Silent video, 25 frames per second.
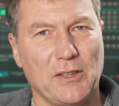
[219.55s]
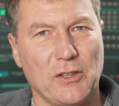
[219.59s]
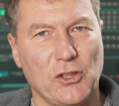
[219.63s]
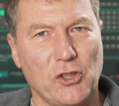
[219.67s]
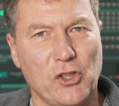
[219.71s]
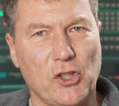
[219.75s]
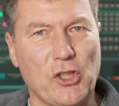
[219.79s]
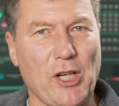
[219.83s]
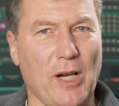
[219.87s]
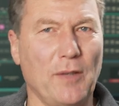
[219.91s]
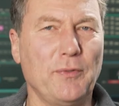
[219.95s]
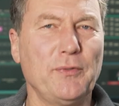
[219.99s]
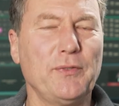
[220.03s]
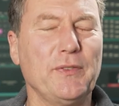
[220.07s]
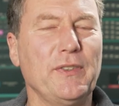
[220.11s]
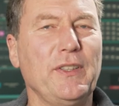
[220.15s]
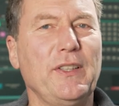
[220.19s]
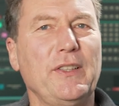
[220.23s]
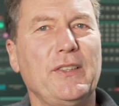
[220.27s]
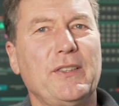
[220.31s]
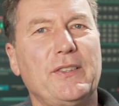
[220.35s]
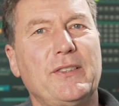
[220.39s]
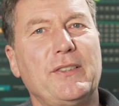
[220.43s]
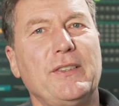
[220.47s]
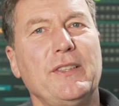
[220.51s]
Schaffen
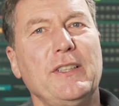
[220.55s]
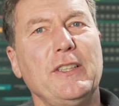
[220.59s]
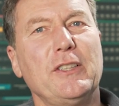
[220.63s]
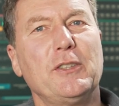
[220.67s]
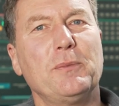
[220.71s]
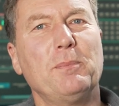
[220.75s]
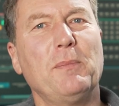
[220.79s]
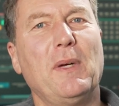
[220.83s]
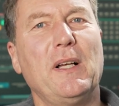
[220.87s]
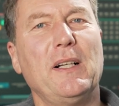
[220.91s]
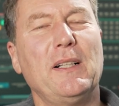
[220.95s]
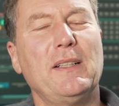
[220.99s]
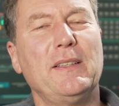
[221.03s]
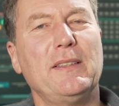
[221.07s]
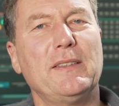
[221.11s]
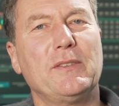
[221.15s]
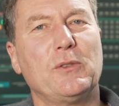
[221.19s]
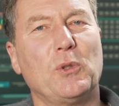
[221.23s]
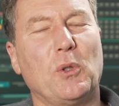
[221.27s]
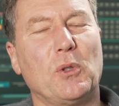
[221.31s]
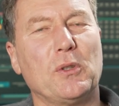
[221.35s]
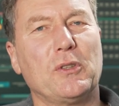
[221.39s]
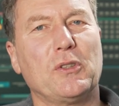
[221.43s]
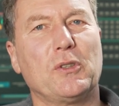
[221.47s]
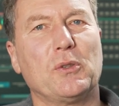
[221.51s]
die es diesmal,
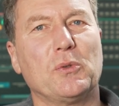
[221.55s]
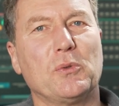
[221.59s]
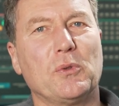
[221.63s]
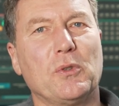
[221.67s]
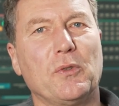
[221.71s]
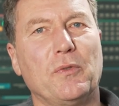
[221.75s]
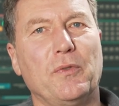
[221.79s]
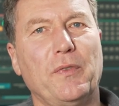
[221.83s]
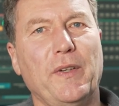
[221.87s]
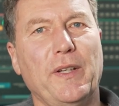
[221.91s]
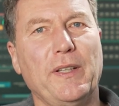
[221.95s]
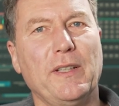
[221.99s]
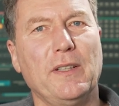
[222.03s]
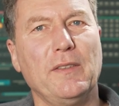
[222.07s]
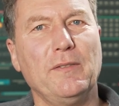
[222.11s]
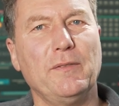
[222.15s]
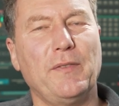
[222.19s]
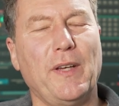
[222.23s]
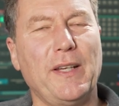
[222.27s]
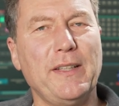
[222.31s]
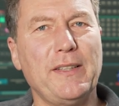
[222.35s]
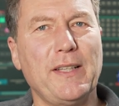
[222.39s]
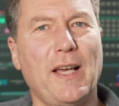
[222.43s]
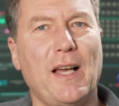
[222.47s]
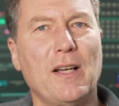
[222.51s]
dort zu gewinnen?
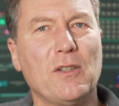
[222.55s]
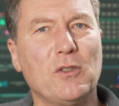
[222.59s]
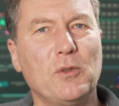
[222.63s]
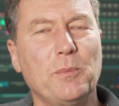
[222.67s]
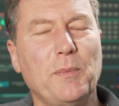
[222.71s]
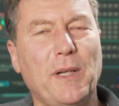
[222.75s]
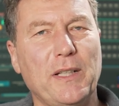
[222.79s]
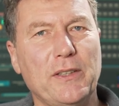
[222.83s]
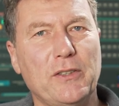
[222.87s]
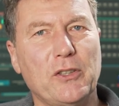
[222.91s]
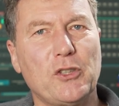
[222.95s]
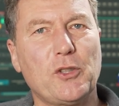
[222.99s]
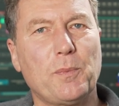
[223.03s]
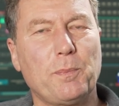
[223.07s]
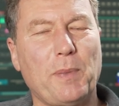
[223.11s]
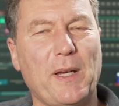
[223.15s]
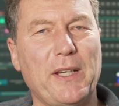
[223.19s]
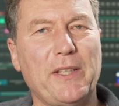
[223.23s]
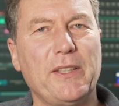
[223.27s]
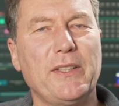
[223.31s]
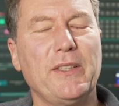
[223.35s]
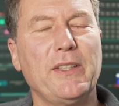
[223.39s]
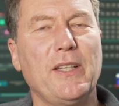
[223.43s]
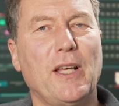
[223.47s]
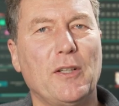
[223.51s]
Welche Argumente
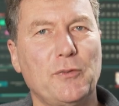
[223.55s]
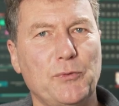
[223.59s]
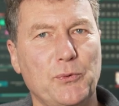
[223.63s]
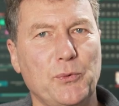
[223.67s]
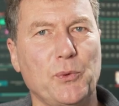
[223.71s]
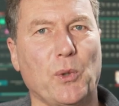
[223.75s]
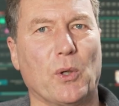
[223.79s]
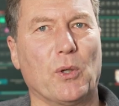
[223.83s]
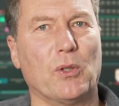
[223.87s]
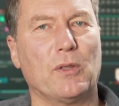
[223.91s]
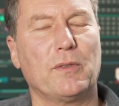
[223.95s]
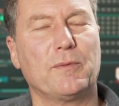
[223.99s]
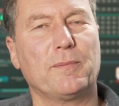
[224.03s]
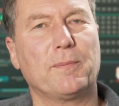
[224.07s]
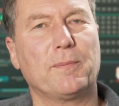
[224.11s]
sprechen dafür?